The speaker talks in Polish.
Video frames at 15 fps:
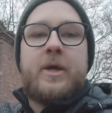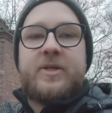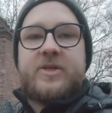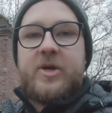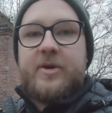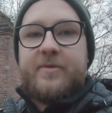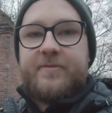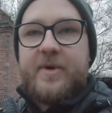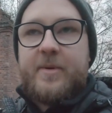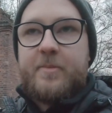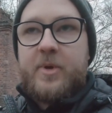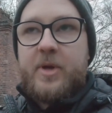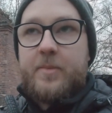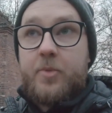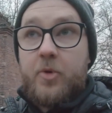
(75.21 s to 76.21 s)
Chciałem
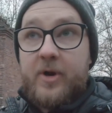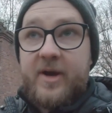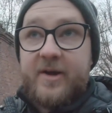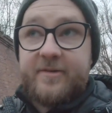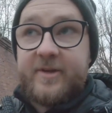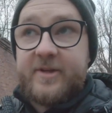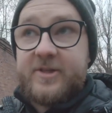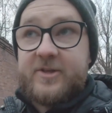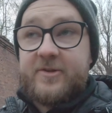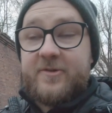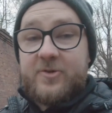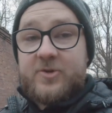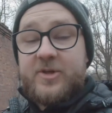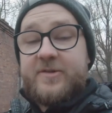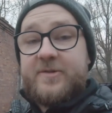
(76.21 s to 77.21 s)
Wam e, pokazać,
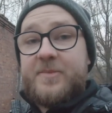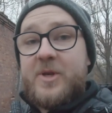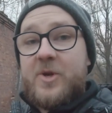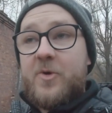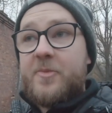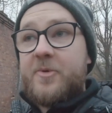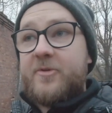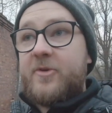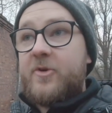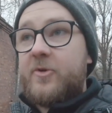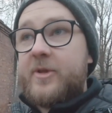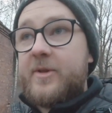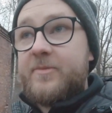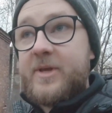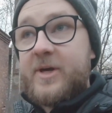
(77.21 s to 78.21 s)
co się zmieniło pod
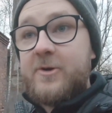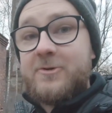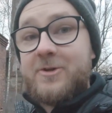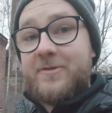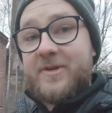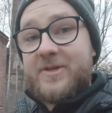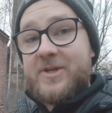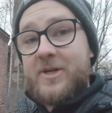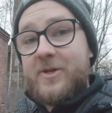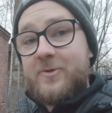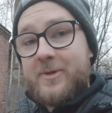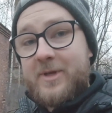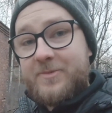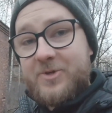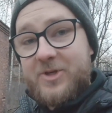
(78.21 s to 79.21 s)
kątem tego, że zaczęli
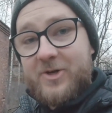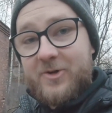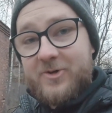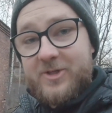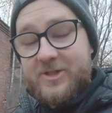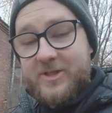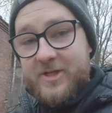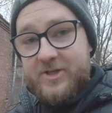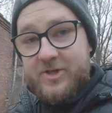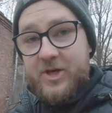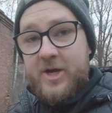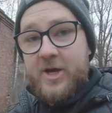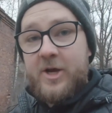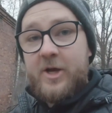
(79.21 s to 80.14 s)
tutaj przychodzić też